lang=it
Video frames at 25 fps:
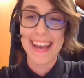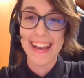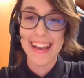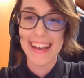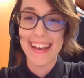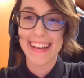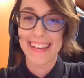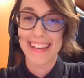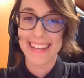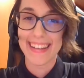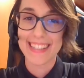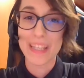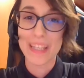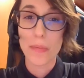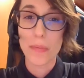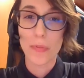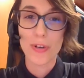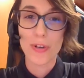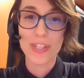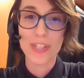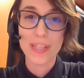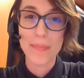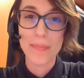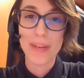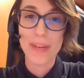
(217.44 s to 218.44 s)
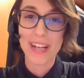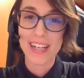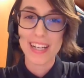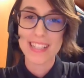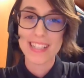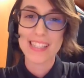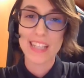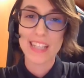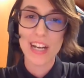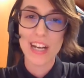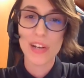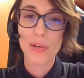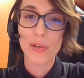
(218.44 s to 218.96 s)
Eh, sì, può sembrare
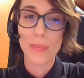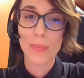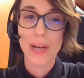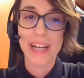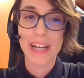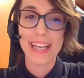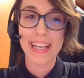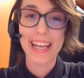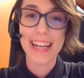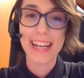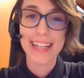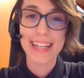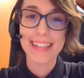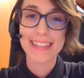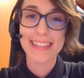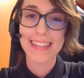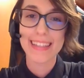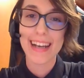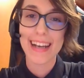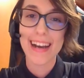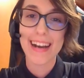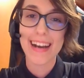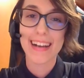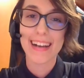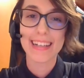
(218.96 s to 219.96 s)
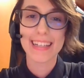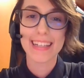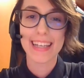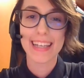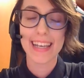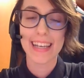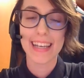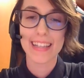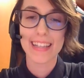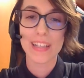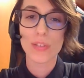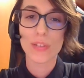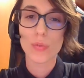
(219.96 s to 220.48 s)
strano, ma in realtà
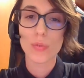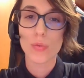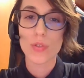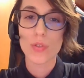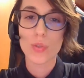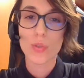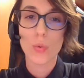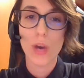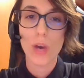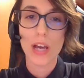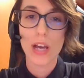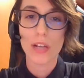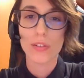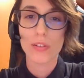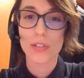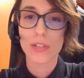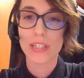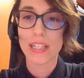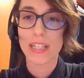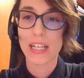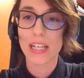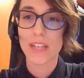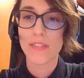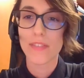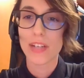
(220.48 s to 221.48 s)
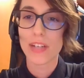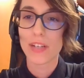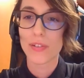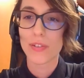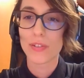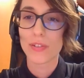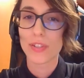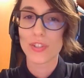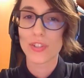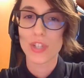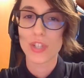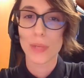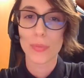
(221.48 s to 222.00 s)
anche dando uno sguardo anche a
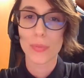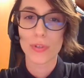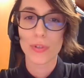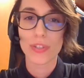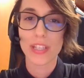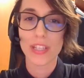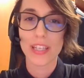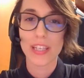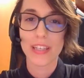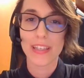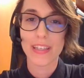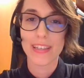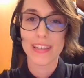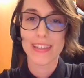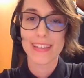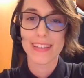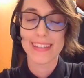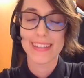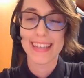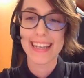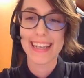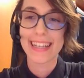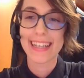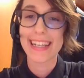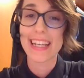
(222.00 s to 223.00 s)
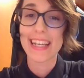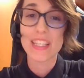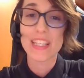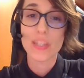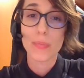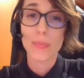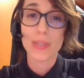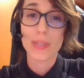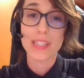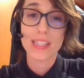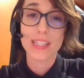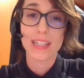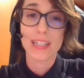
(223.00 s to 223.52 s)
livello, diciamo, di, delle
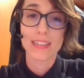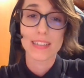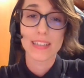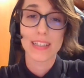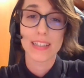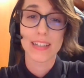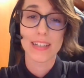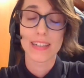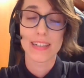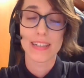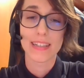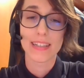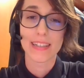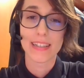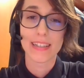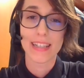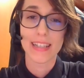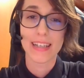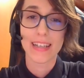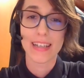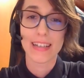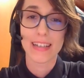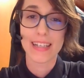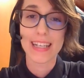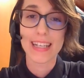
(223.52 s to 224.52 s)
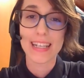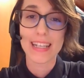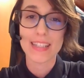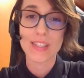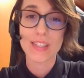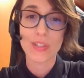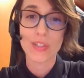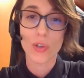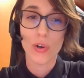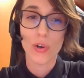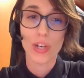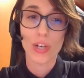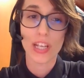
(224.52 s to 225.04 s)
crisi passate eh, nella, nella
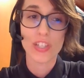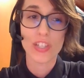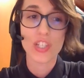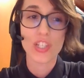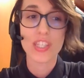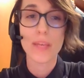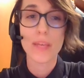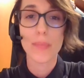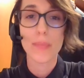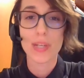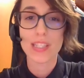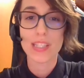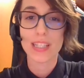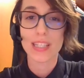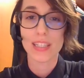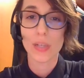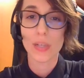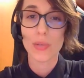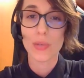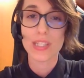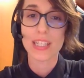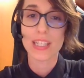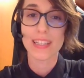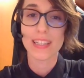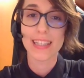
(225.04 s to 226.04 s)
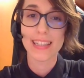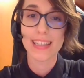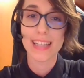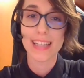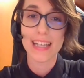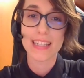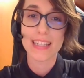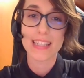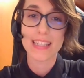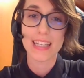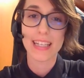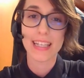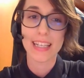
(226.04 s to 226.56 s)
storia, c'è sempre stata questa
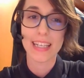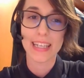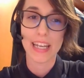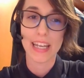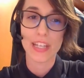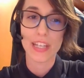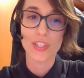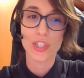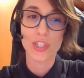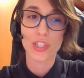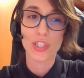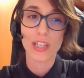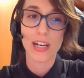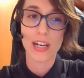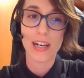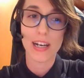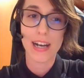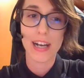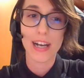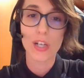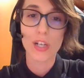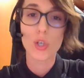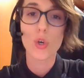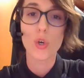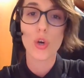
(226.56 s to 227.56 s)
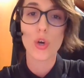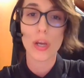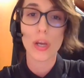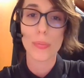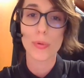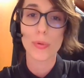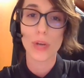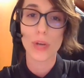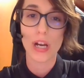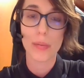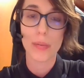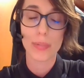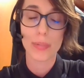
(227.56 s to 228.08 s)
tendenza di crescita ancora
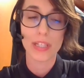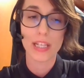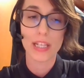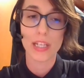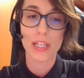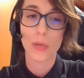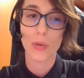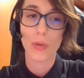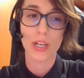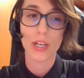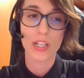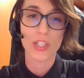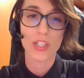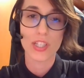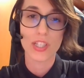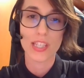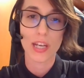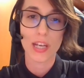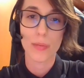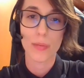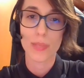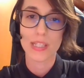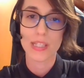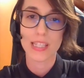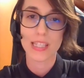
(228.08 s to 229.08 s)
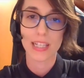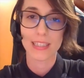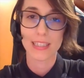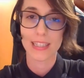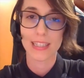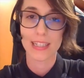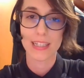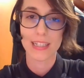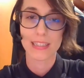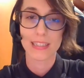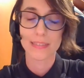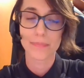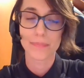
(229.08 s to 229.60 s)
più rapida di quella che ci sarebbe
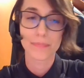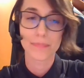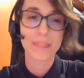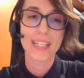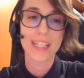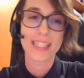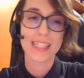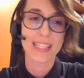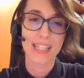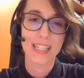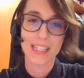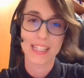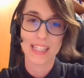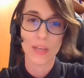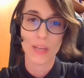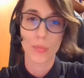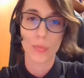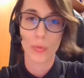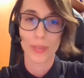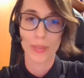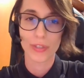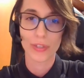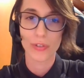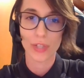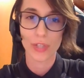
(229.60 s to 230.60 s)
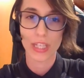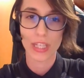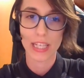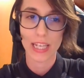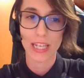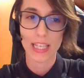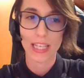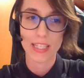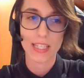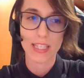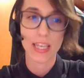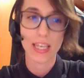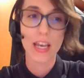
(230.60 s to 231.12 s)
stata senza il momento di
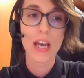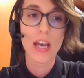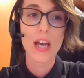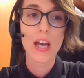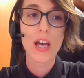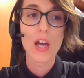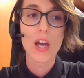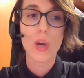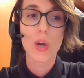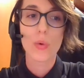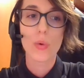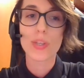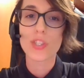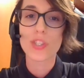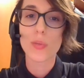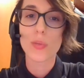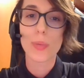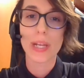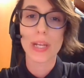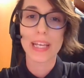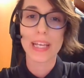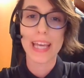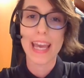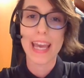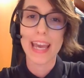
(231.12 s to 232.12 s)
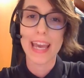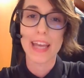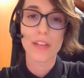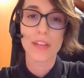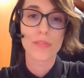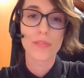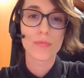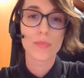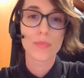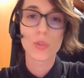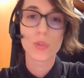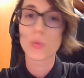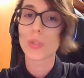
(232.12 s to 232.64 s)
crisi. Questo perché
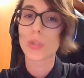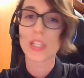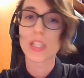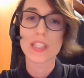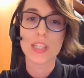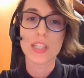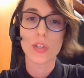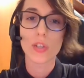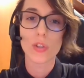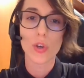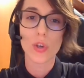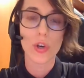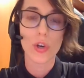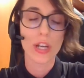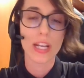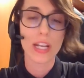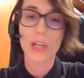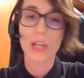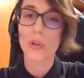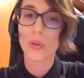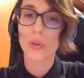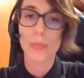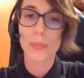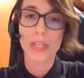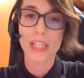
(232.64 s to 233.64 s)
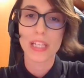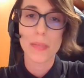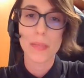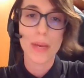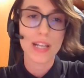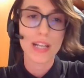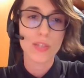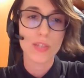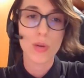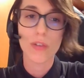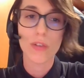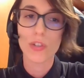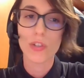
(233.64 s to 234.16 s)
tutti i settori, l'economia di
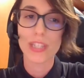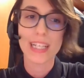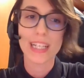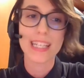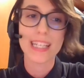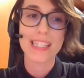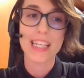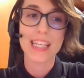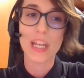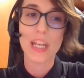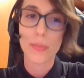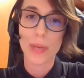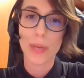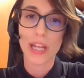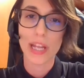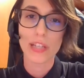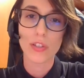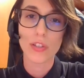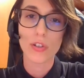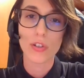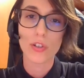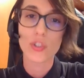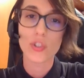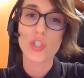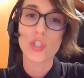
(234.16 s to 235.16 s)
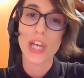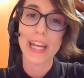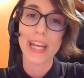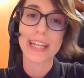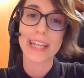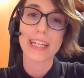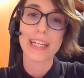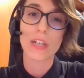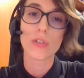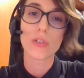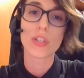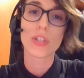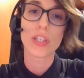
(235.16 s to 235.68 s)
base, una volta che si riprendono,
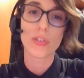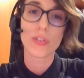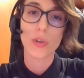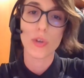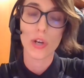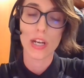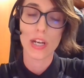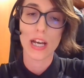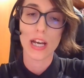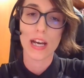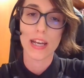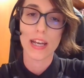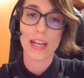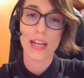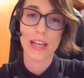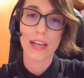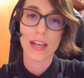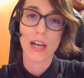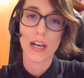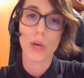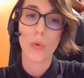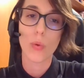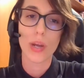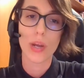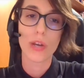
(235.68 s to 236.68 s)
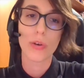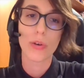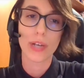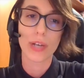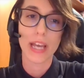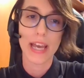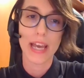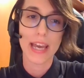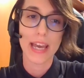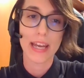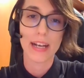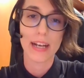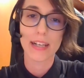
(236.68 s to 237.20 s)
cercano di tornare a quello
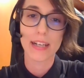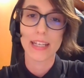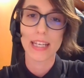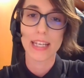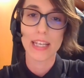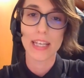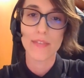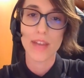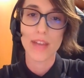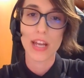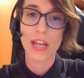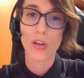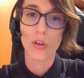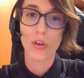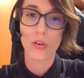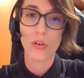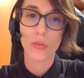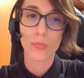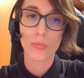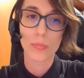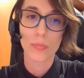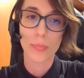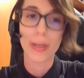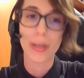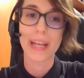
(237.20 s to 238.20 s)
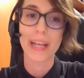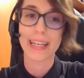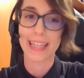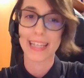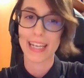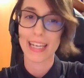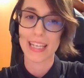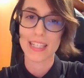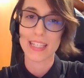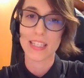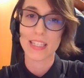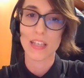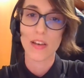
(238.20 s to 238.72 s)
che era il livello
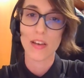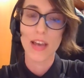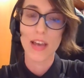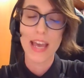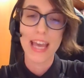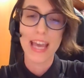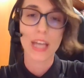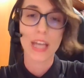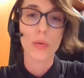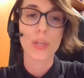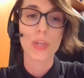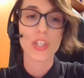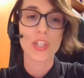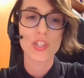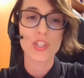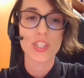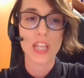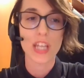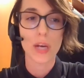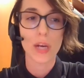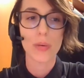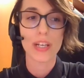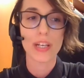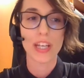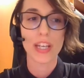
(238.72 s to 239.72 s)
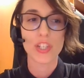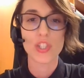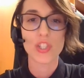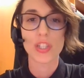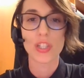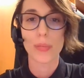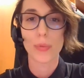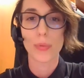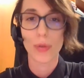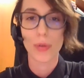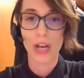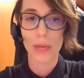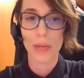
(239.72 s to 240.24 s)
pre-crisi e quindi ci sarà una
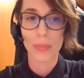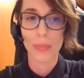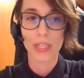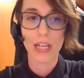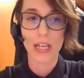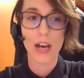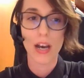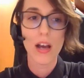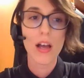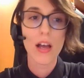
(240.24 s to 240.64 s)
crescita più rapida.